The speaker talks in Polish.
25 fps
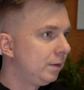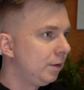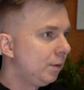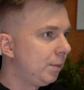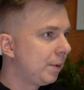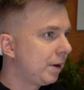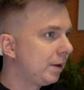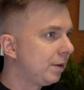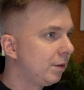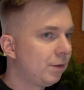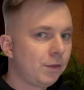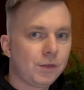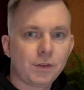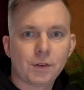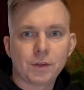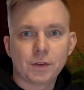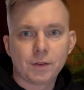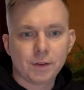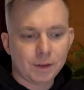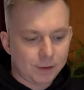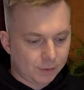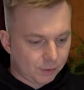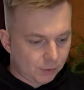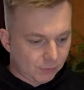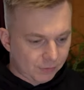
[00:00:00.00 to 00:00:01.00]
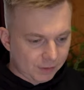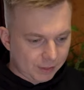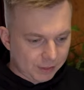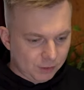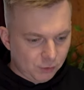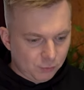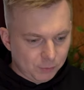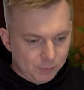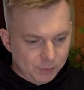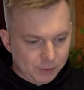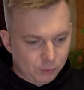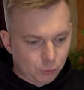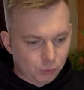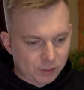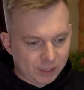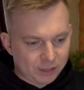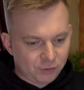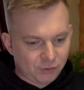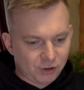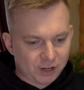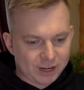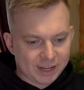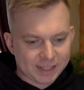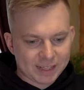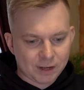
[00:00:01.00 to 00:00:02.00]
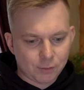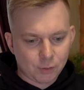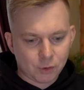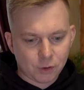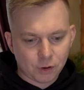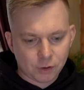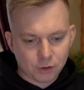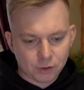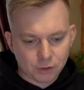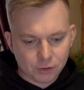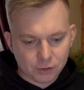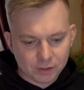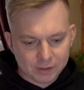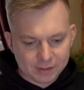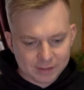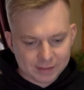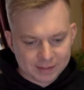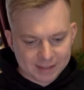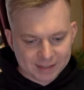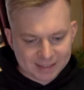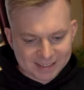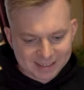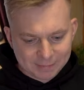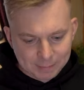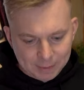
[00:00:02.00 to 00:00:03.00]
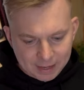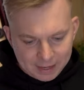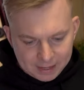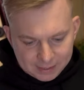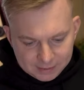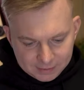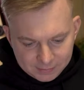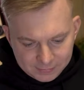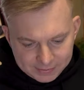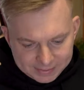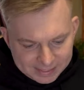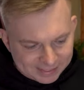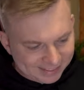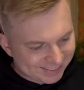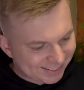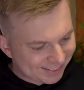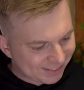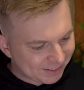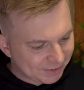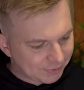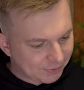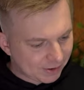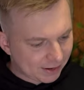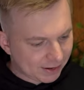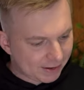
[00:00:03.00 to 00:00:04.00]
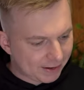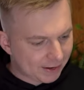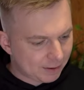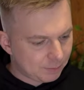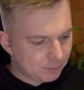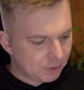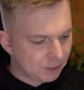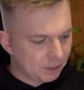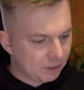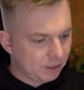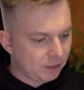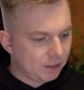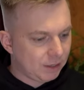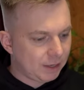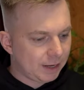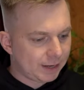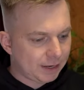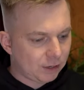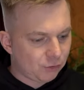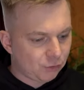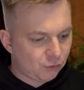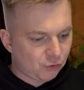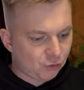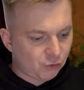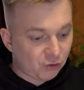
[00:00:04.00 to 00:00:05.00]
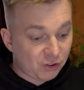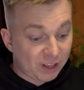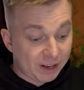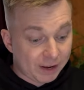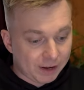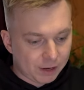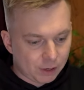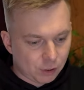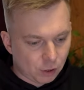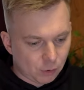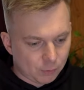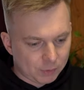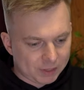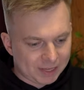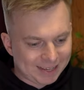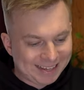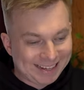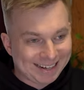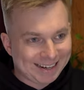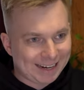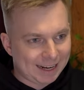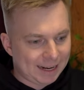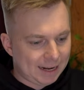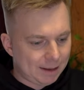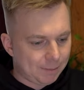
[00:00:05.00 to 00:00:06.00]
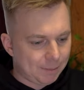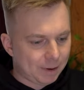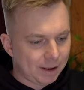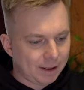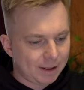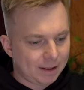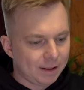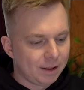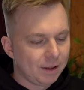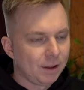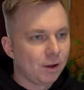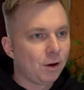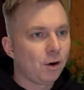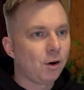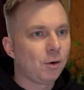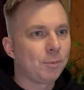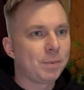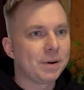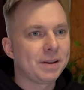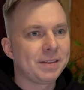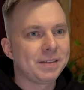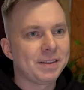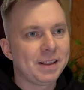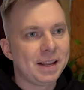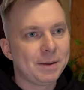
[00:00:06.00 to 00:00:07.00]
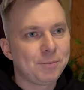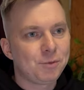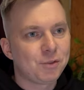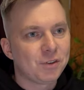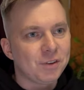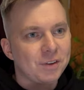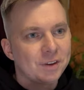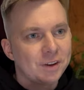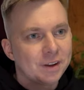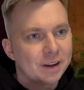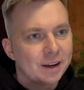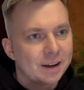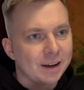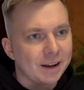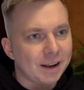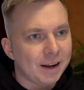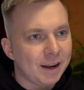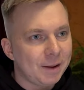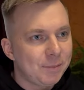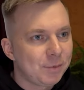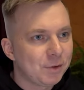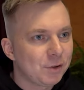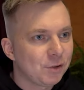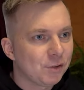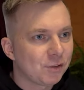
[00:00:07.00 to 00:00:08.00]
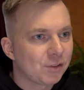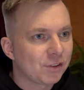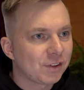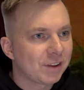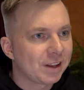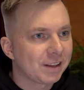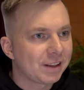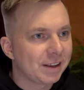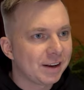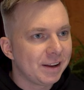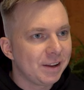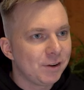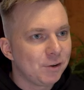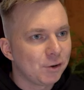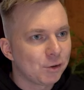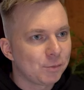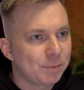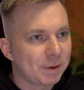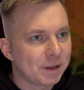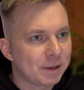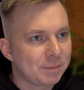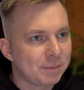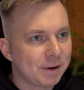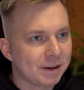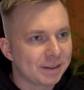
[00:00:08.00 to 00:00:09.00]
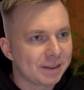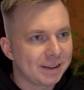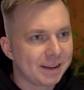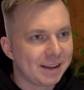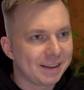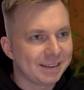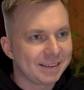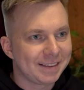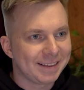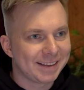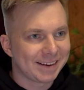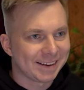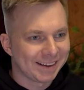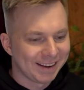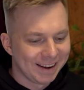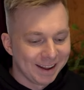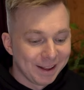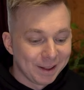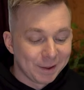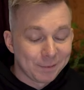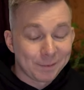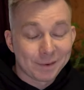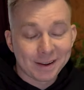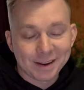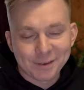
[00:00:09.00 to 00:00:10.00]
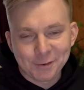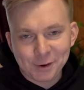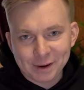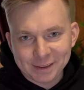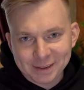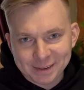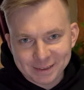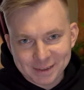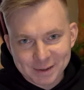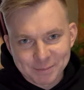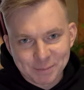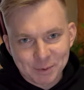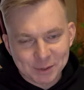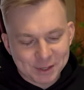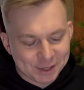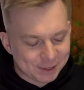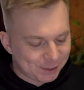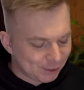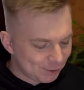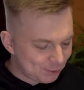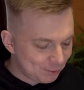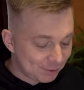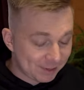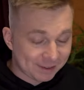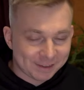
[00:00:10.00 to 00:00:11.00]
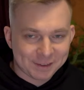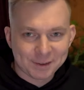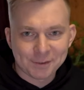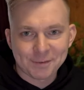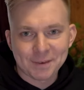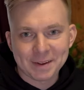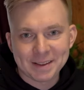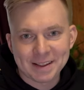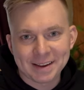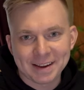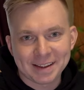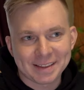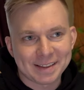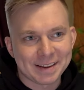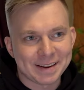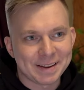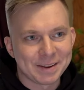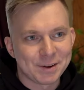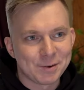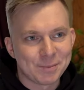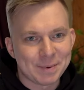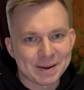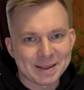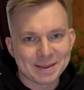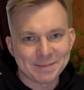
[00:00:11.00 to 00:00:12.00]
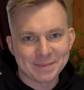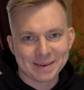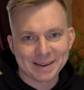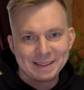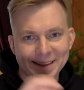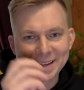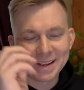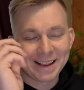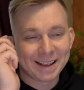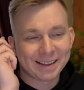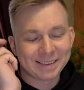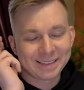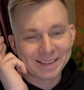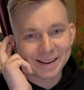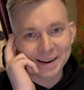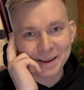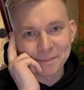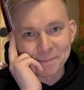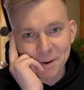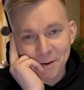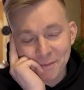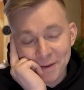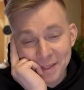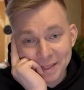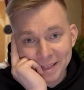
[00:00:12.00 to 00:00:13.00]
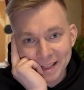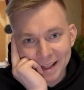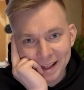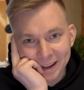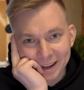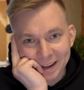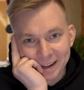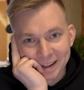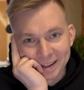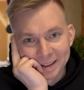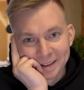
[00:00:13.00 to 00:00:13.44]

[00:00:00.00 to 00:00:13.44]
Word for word: Dobra, no co? Dostaliśmy tutaj czekadełko, to jest smalec, widzę, ze skwarkami i jakieś cztery kromki chleba. Open, lepszy chleb niż z cateringu od pani Magdy Gessler. Ja akurat jestem po tygodniu testowania cateringu pani Magdy Gessler i powiem tak,